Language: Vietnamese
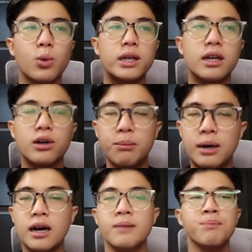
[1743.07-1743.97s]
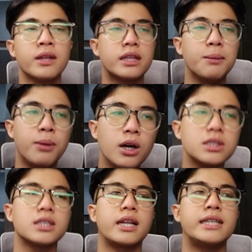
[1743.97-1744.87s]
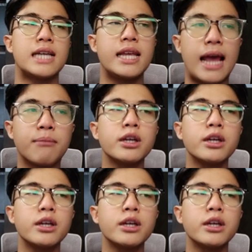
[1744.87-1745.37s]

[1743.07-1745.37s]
của Ethereum hơn The Purge thì sẽ giảm